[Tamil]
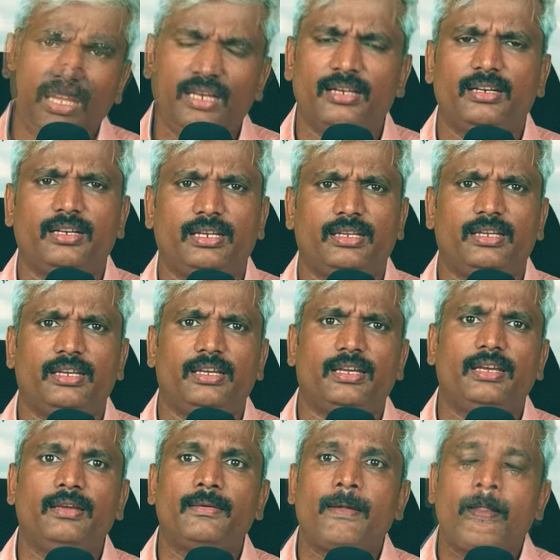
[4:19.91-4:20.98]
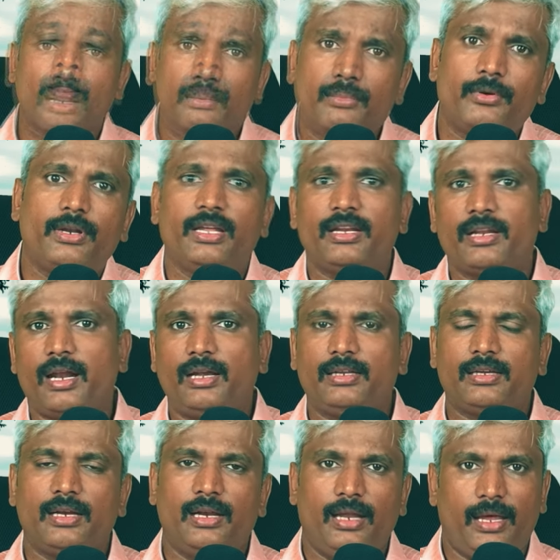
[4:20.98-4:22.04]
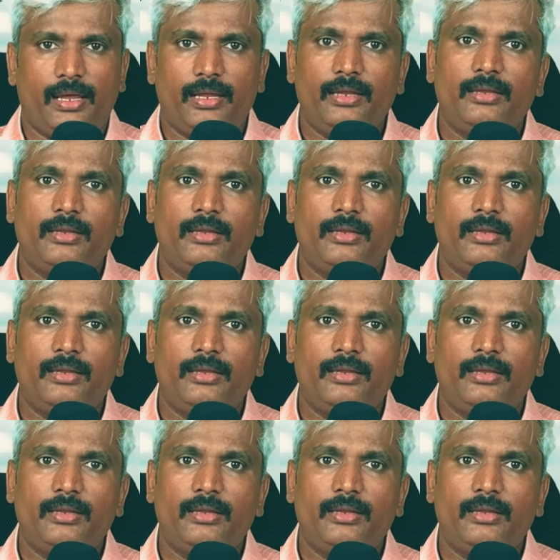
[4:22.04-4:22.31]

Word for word: இன்றைக்கு நம்முடைய நாட்களில்